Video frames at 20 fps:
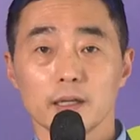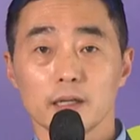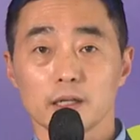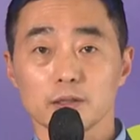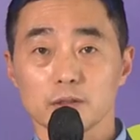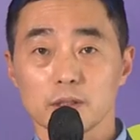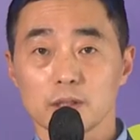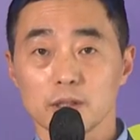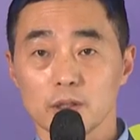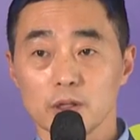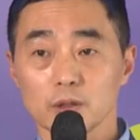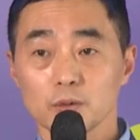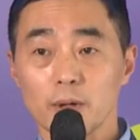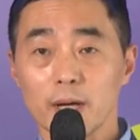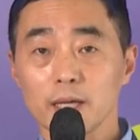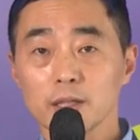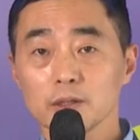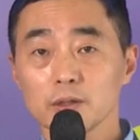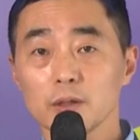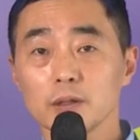그래서 그런
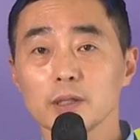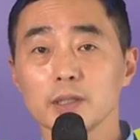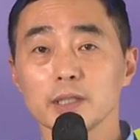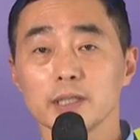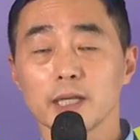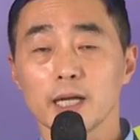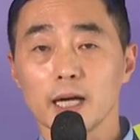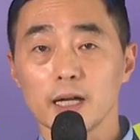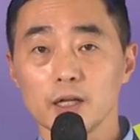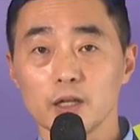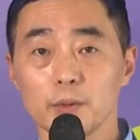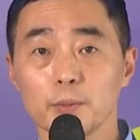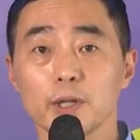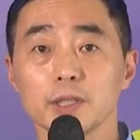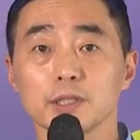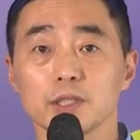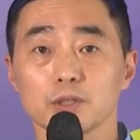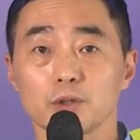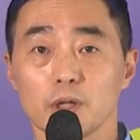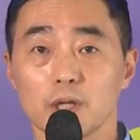환경을
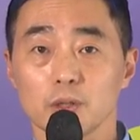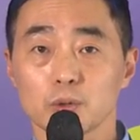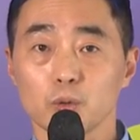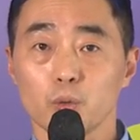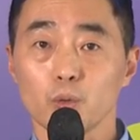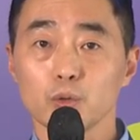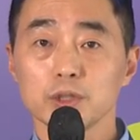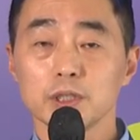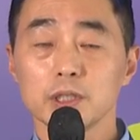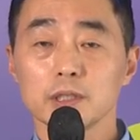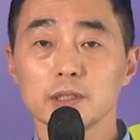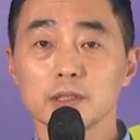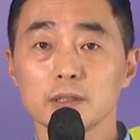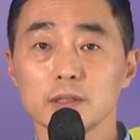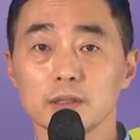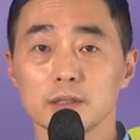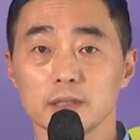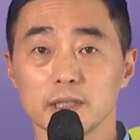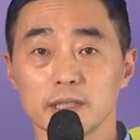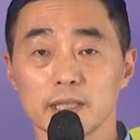이해하려면 이제 저희가
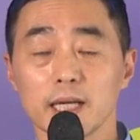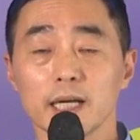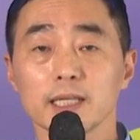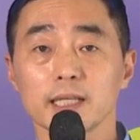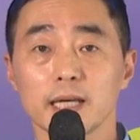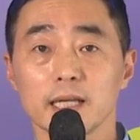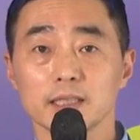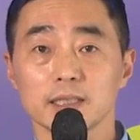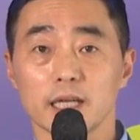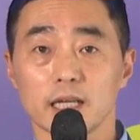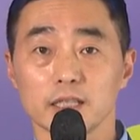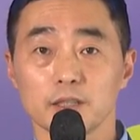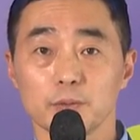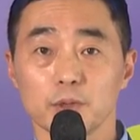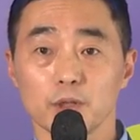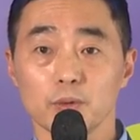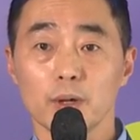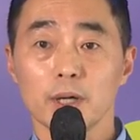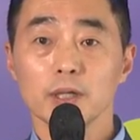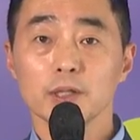도시를 이야기하지
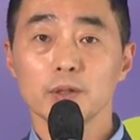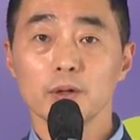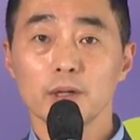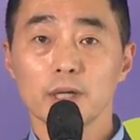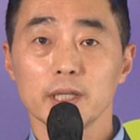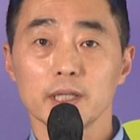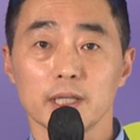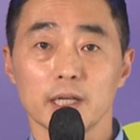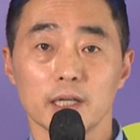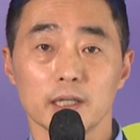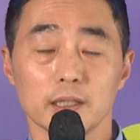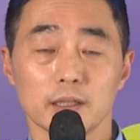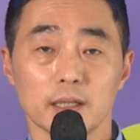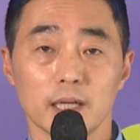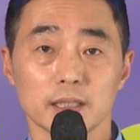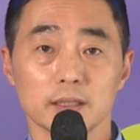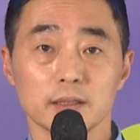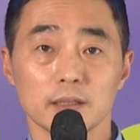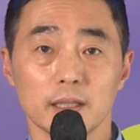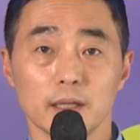않으면 환경의 이야기를
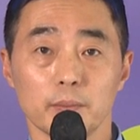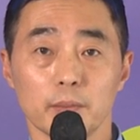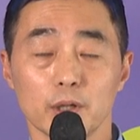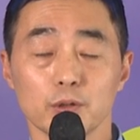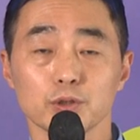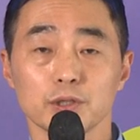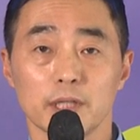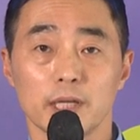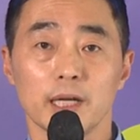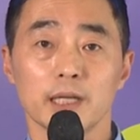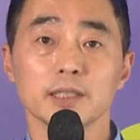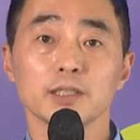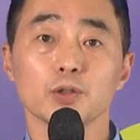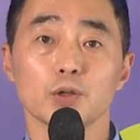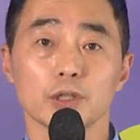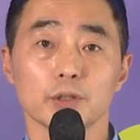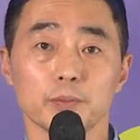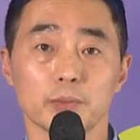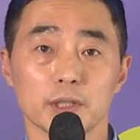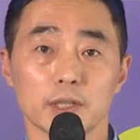하는데 매우
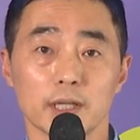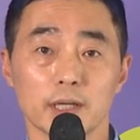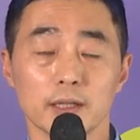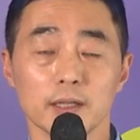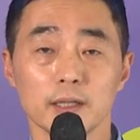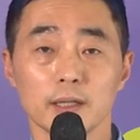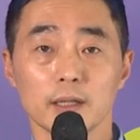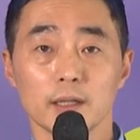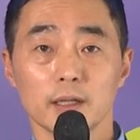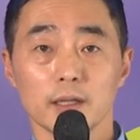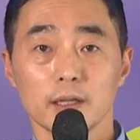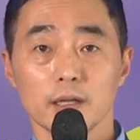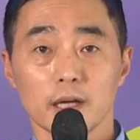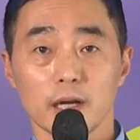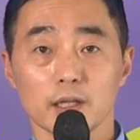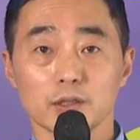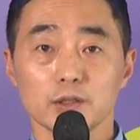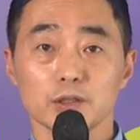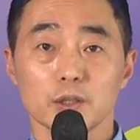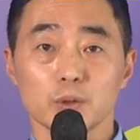제한적입니다.
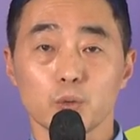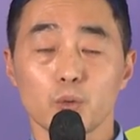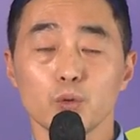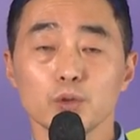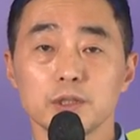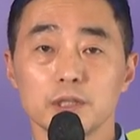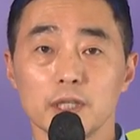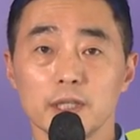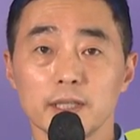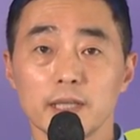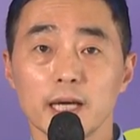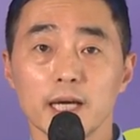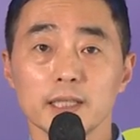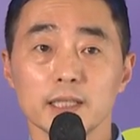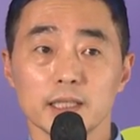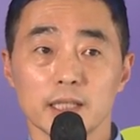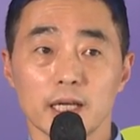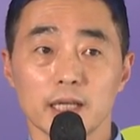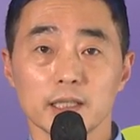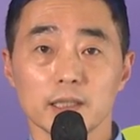그래서 이제 도시에 대한
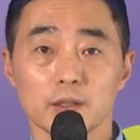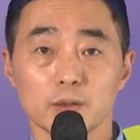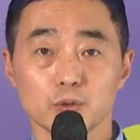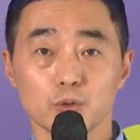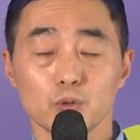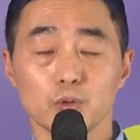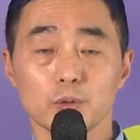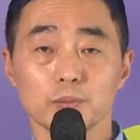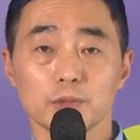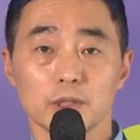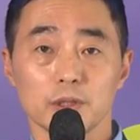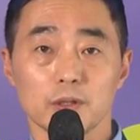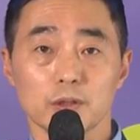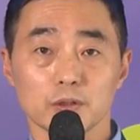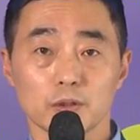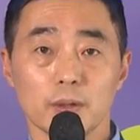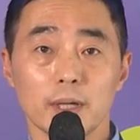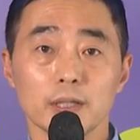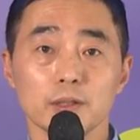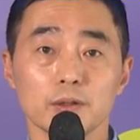이야기를 조금
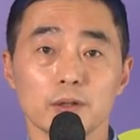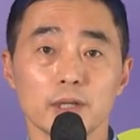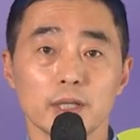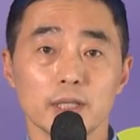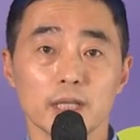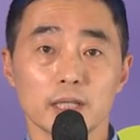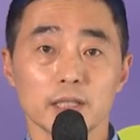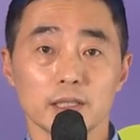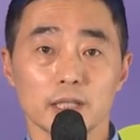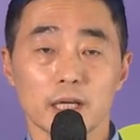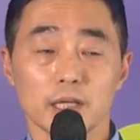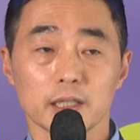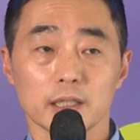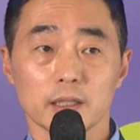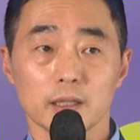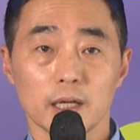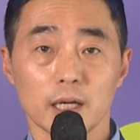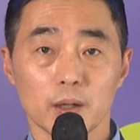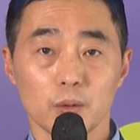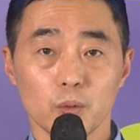드려서 환경에 대한
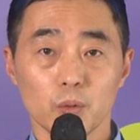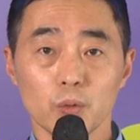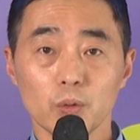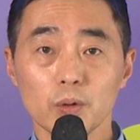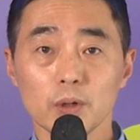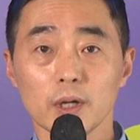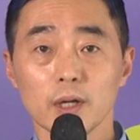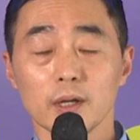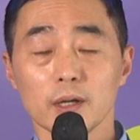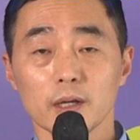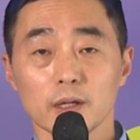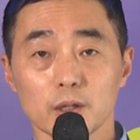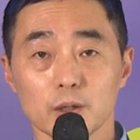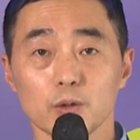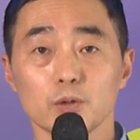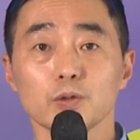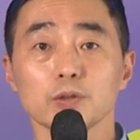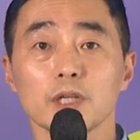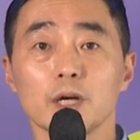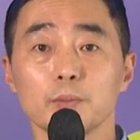이야기를 하고
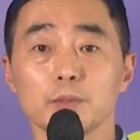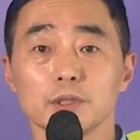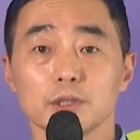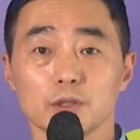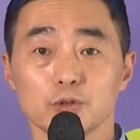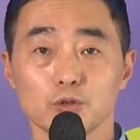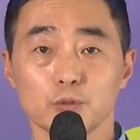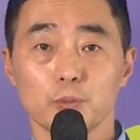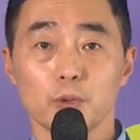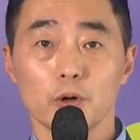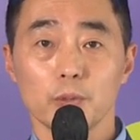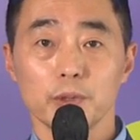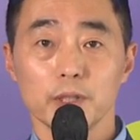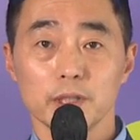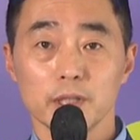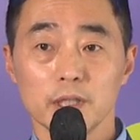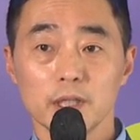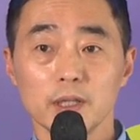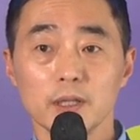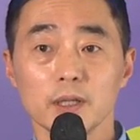그러고 나면 이제
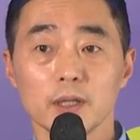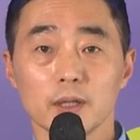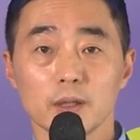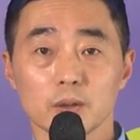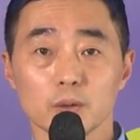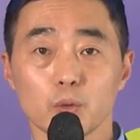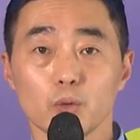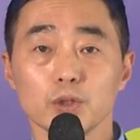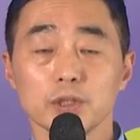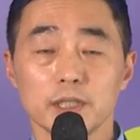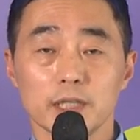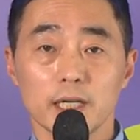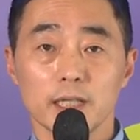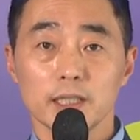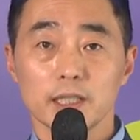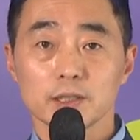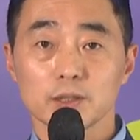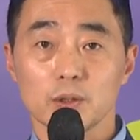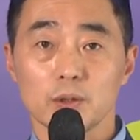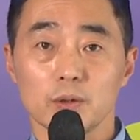수법인이 도시
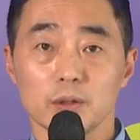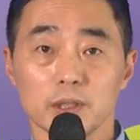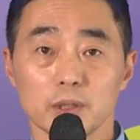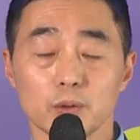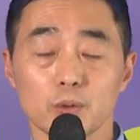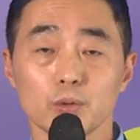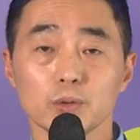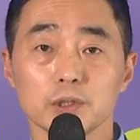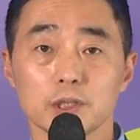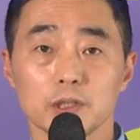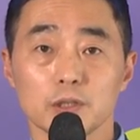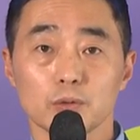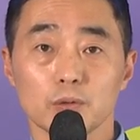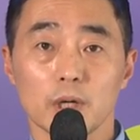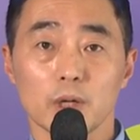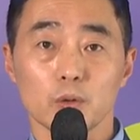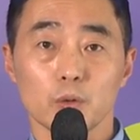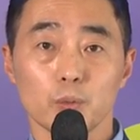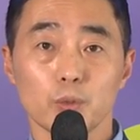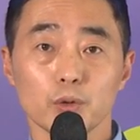안에서
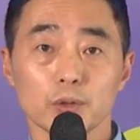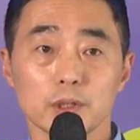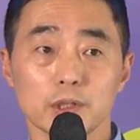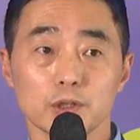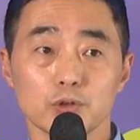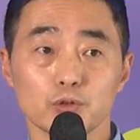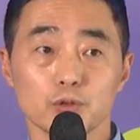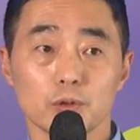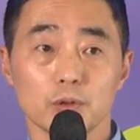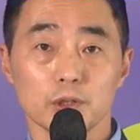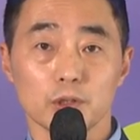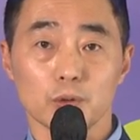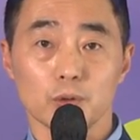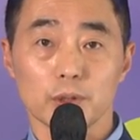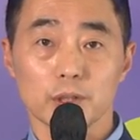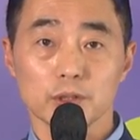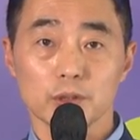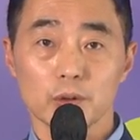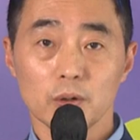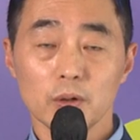인공지능과 로봇 기술을
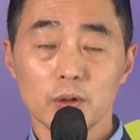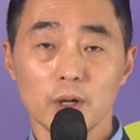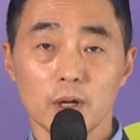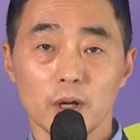이용해서